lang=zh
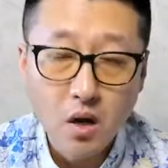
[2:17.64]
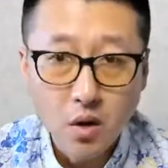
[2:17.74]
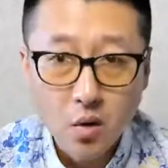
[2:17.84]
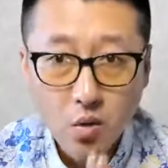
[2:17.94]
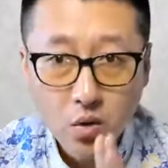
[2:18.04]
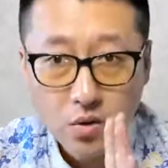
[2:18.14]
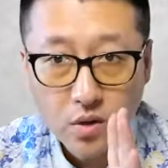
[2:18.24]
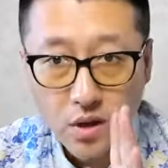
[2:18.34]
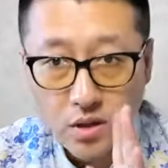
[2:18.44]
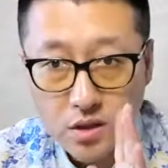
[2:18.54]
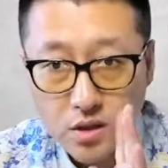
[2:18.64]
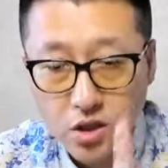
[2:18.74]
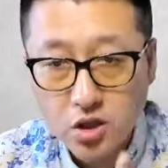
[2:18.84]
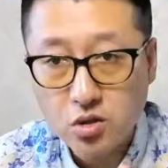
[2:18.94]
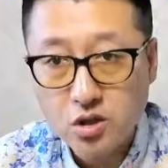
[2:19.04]
我用了一
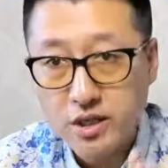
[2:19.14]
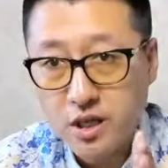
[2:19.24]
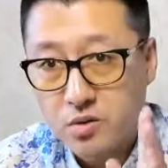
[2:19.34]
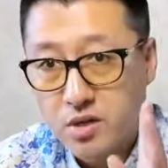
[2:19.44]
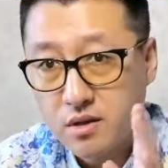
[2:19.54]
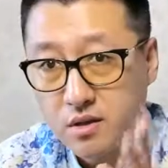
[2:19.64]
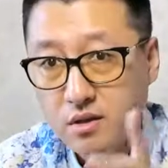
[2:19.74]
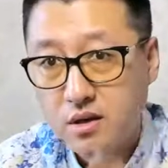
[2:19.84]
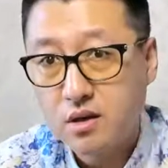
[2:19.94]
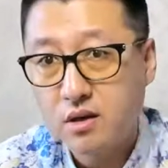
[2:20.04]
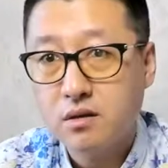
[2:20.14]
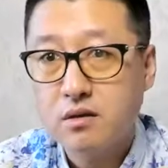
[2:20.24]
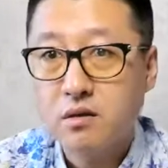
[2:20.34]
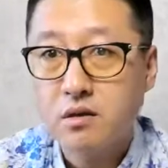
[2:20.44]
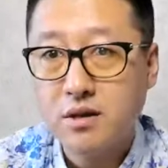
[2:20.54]
周时间，我先盯那个
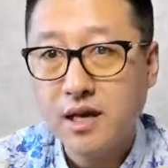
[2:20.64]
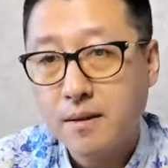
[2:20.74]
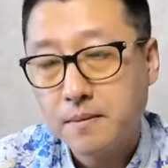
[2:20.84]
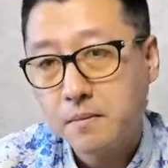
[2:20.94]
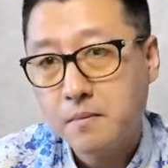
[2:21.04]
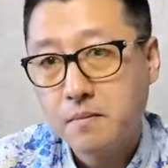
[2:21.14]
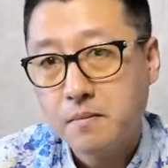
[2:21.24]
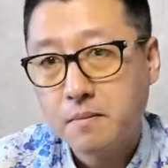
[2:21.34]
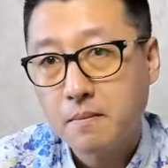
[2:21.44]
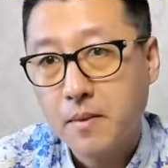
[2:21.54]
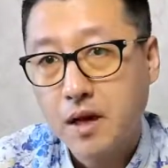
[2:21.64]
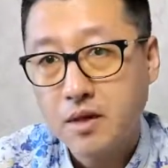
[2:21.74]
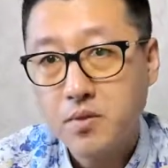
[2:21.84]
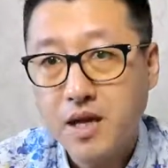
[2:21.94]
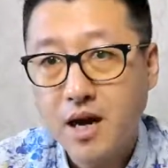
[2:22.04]
老大，啊，
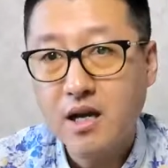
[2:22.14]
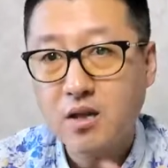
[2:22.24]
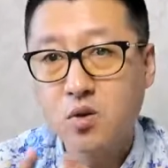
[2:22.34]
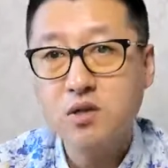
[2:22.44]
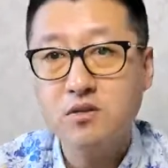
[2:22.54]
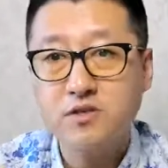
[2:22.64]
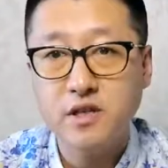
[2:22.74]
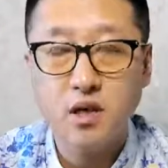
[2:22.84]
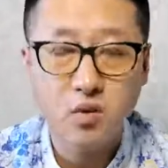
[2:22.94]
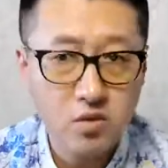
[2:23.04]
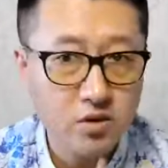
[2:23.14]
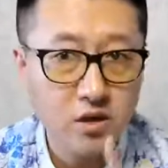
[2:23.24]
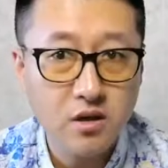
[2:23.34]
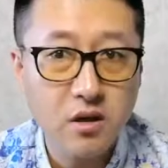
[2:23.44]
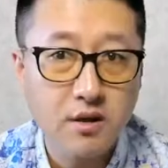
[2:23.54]
因为他俩的关系都非常好，我就盯
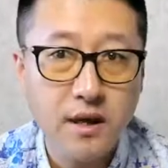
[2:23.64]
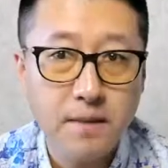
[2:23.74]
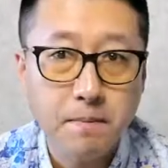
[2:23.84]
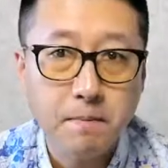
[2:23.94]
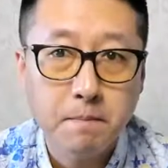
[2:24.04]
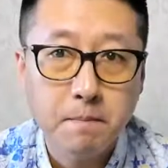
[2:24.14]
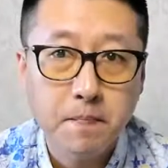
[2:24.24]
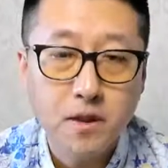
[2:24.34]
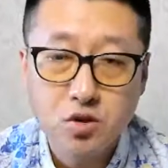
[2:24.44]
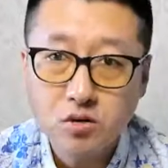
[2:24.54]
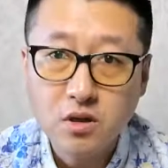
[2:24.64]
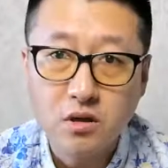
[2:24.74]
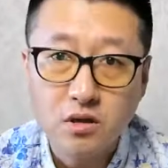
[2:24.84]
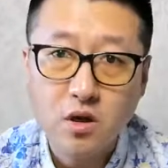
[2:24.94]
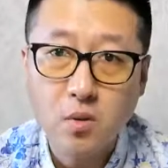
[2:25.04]
这老大，从早
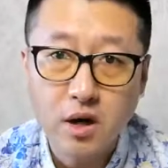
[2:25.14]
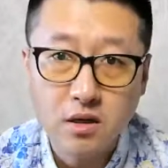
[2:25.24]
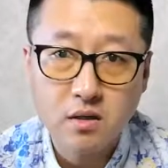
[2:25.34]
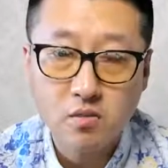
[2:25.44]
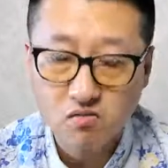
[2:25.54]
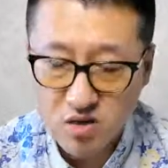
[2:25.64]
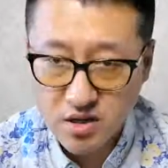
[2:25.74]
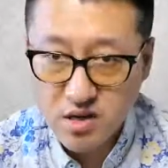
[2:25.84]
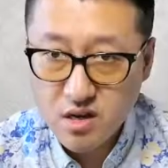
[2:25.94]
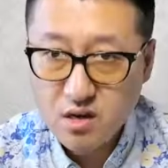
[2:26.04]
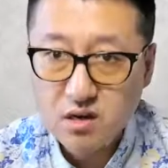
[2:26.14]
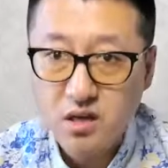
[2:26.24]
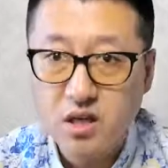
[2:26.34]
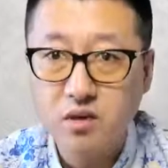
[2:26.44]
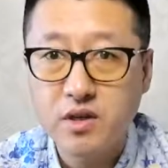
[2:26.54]
上到晚上，我一个
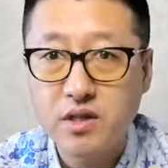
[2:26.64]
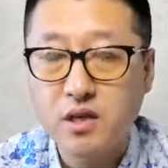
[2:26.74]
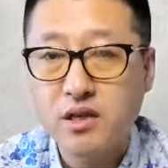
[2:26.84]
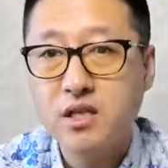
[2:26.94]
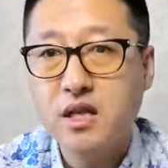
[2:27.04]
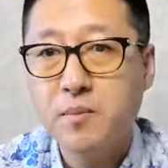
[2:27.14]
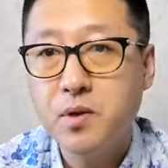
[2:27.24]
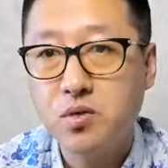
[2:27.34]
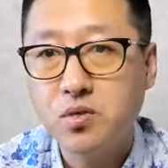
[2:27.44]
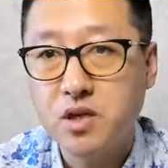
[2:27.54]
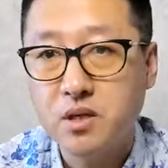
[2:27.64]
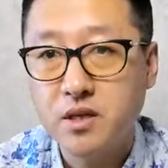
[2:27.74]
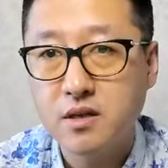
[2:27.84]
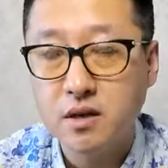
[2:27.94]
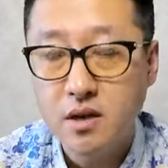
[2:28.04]
一个文章，那时还没有短视
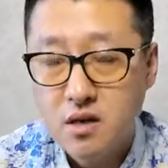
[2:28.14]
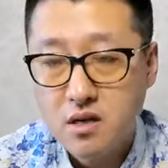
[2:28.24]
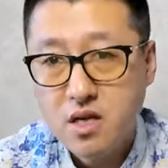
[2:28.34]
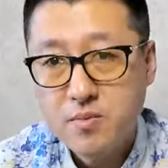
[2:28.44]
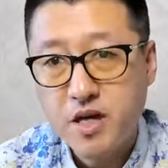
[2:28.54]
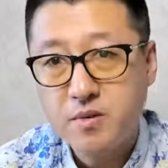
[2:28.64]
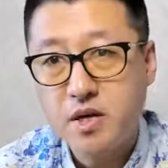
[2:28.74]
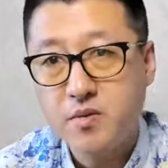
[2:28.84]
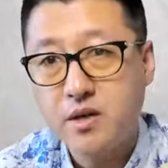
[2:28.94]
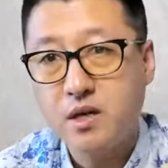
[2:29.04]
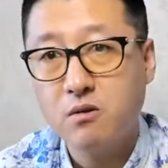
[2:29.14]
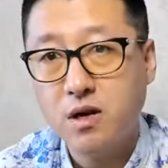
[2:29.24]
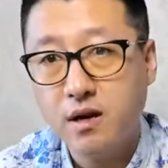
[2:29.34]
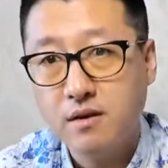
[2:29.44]
频呢，一篇一篇文章我看。